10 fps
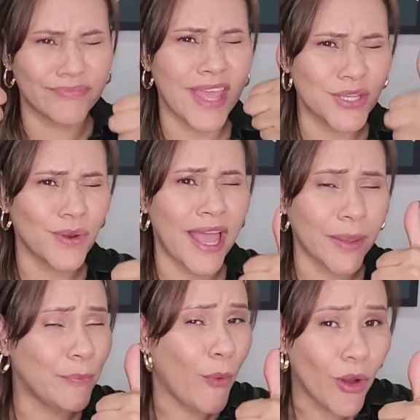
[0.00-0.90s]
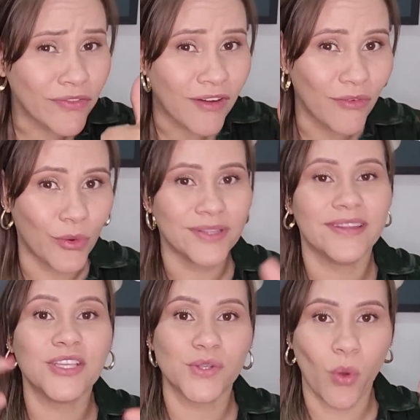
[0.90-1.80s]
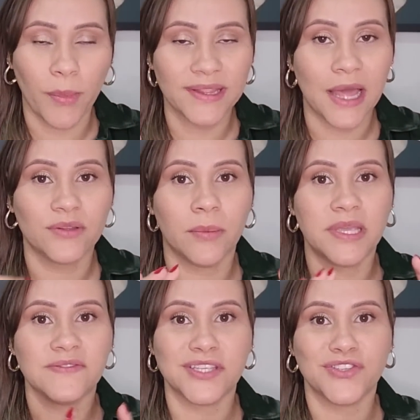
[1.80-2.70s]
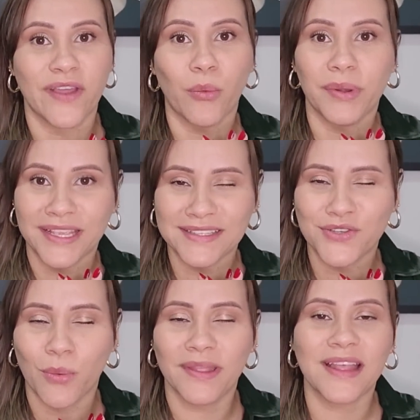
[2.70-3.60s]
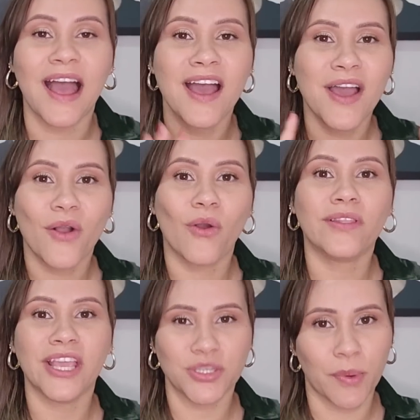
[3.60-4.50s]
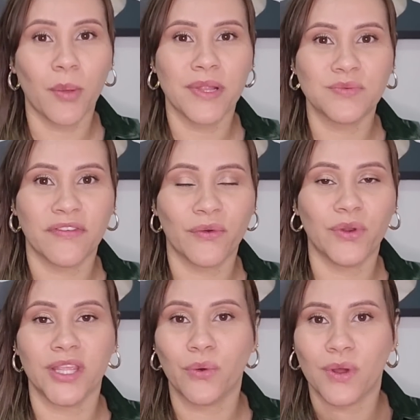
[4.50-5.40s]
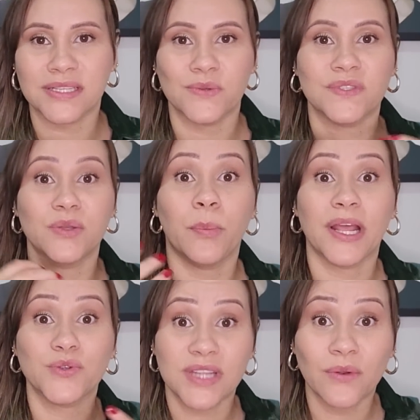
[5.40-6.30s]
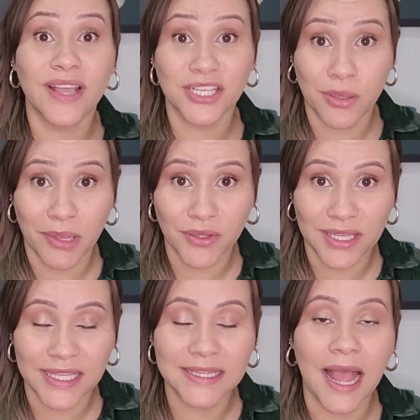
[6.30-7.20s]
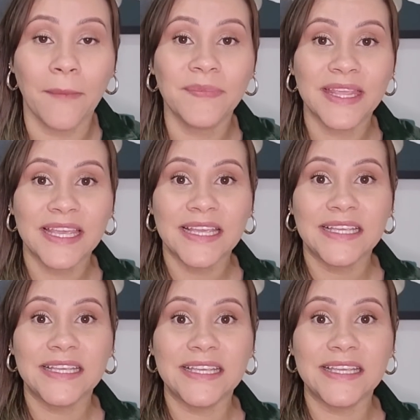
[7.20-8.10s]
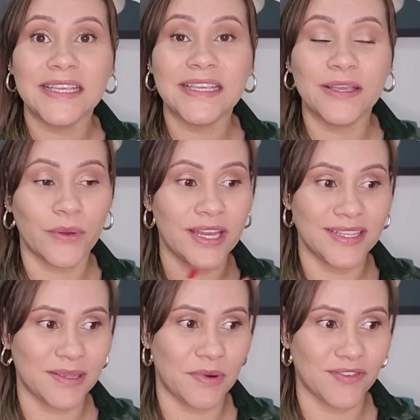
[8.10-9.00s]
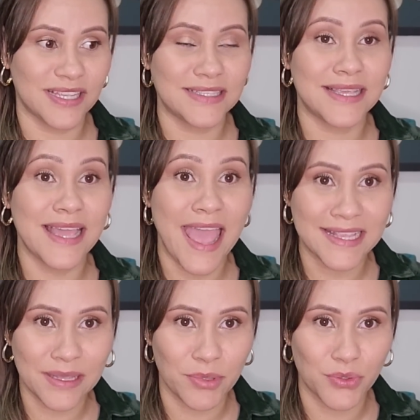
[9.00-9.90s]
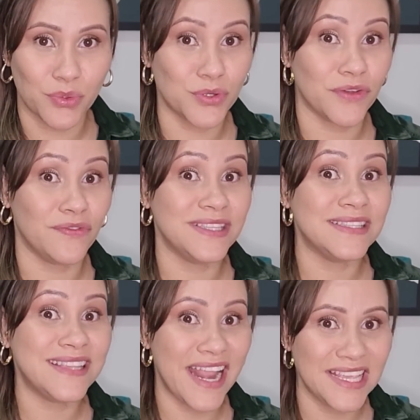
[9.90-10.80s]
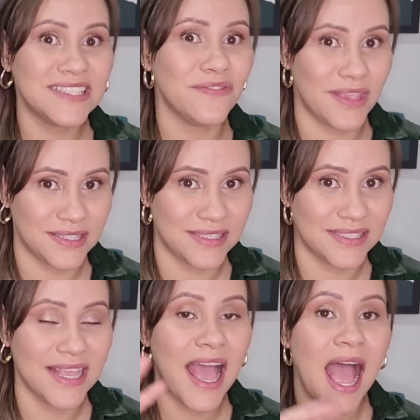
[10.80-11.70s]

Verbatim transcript: Deixa o like, por favor. Deixe seu comentário também, se você tiver com preguiça de comentar. Deixe pelo menos uma figurinha, um coraçãozinho para ajudar no engajamento aqui, tá? E eu queria dizer para vocês que essa abertura eu já fiz três vezes.